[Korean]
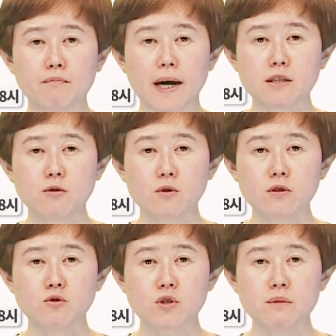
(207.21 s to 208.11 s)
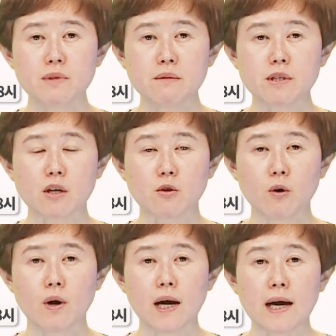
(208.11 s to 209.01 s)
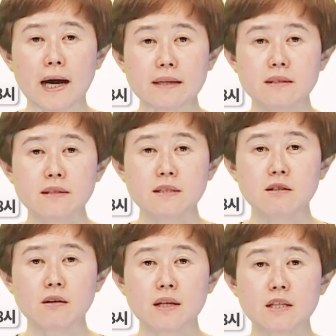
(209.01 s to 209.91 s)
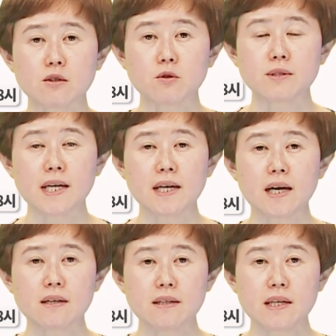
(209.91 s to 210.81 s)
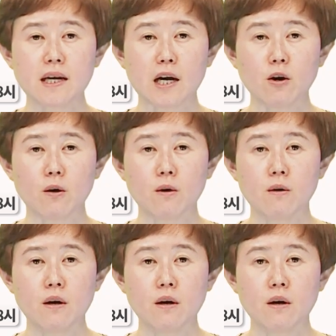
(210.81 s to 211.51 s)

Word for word: 많은 곳은 육십 밀리미터로 같은 지역 내에서도 차이가 크니까요.